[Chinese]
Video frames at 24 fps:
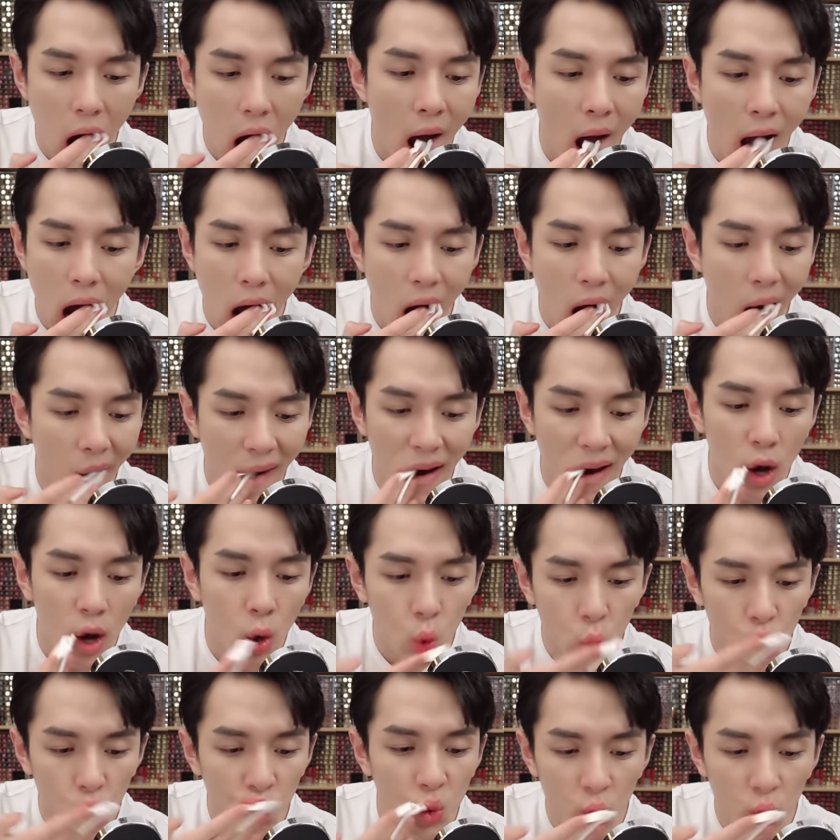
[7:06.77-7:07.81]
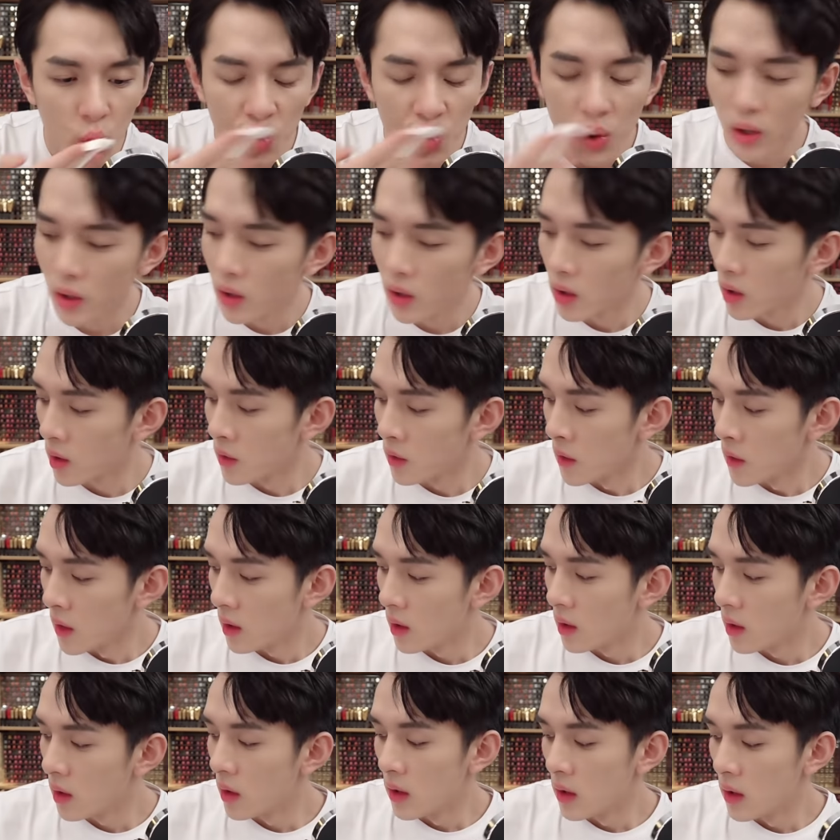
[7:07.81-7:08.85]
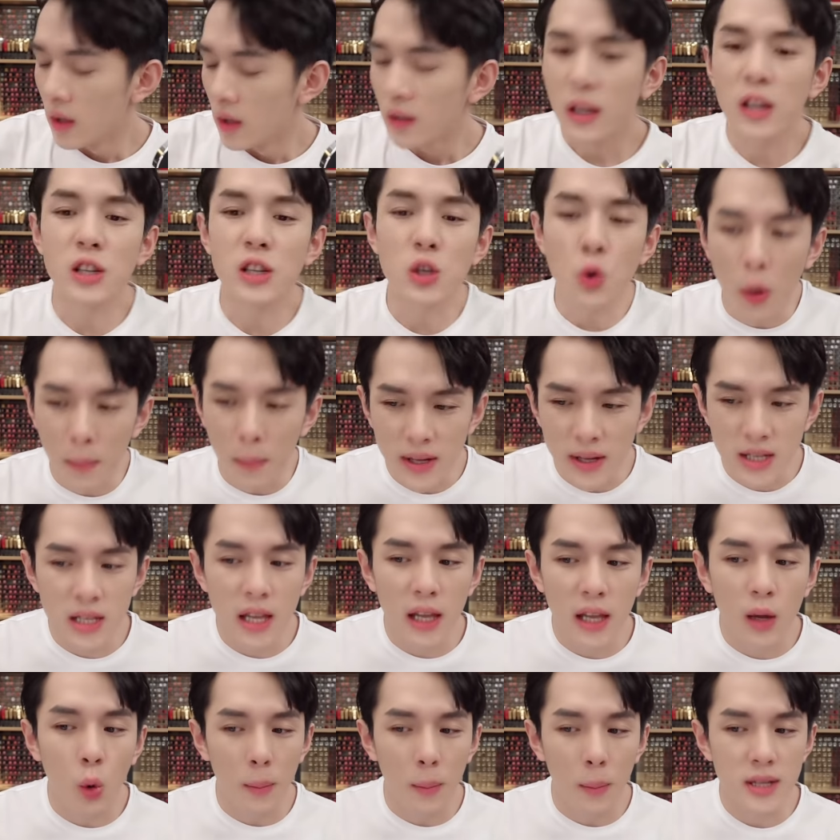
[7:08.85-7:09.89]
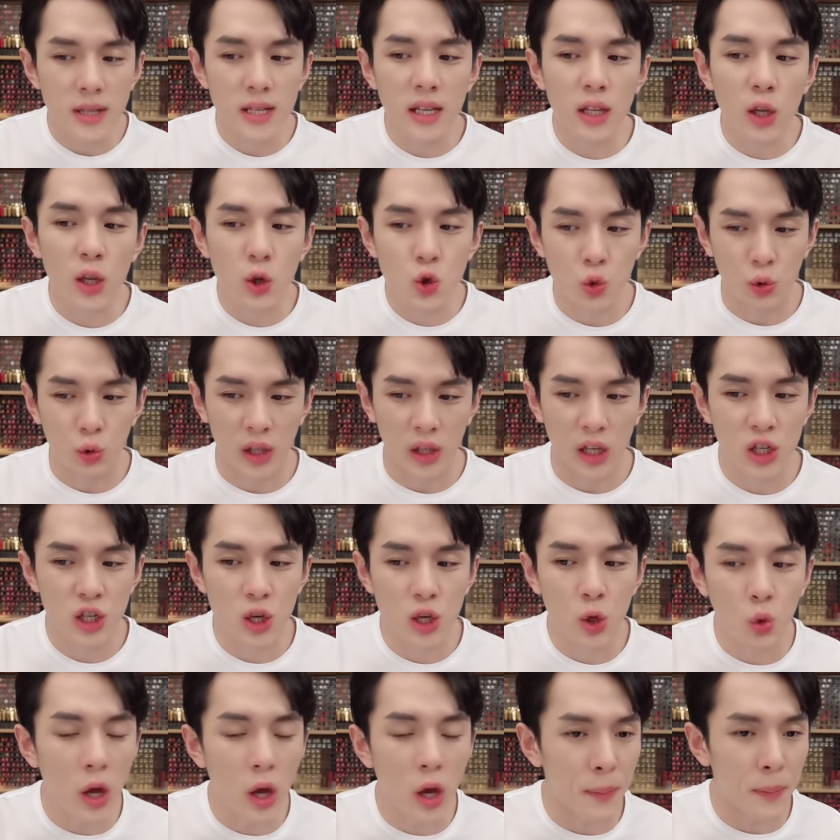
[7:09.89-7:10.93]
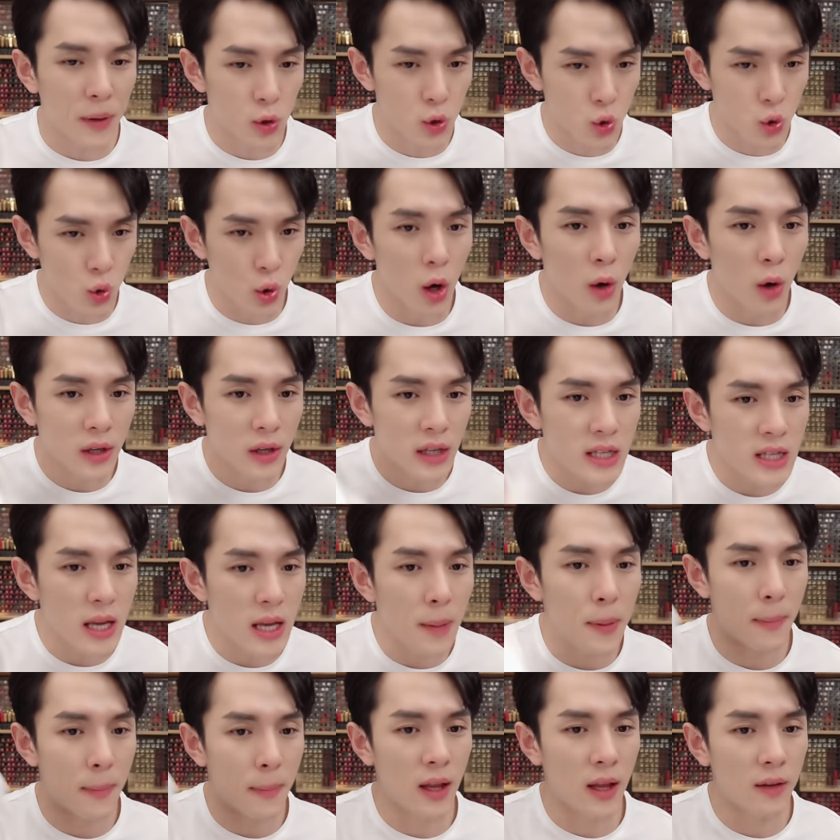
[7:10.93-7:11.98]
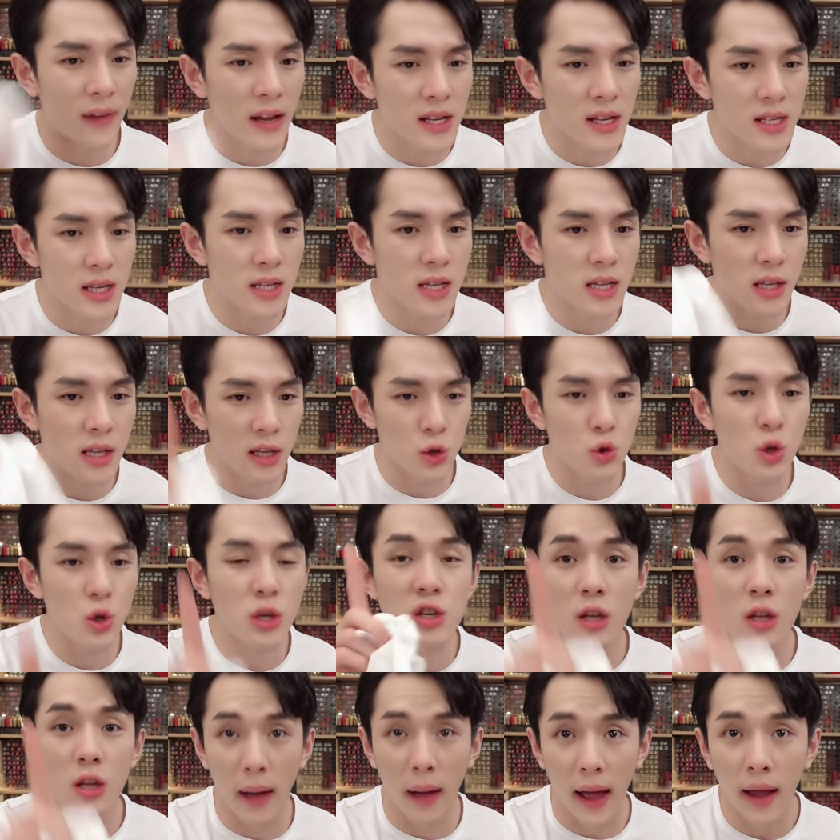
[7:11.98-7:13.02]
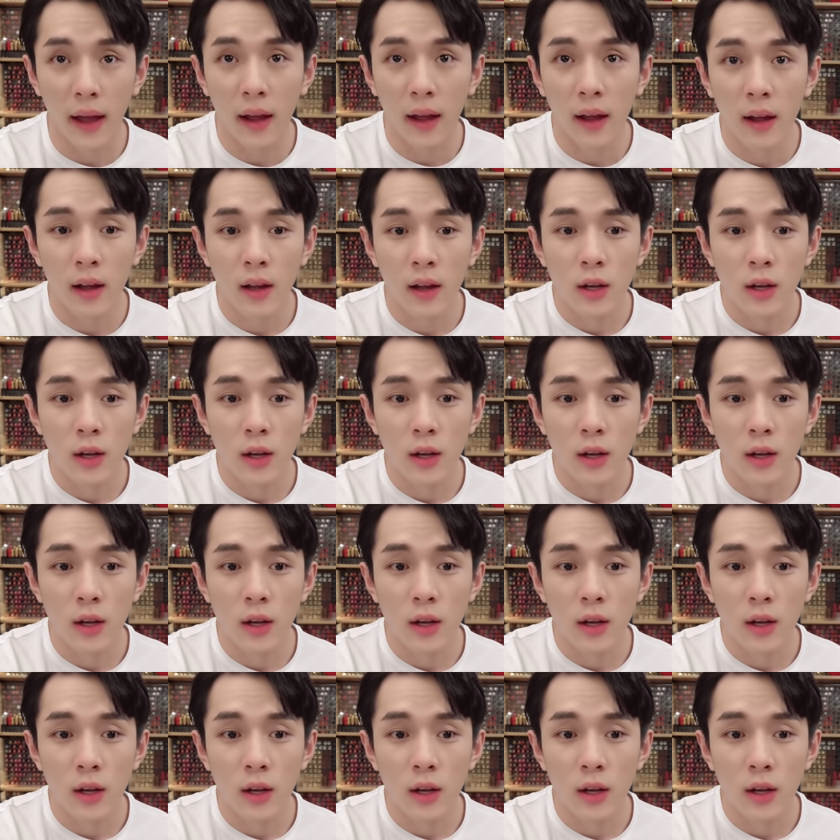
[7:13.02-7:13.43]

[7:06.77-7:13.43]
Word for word: 有的人会喜欢，但是不喜欢这种的。但是我们今天我们今天的主题是对比所有一线品牌的番茄色，你是最值得买，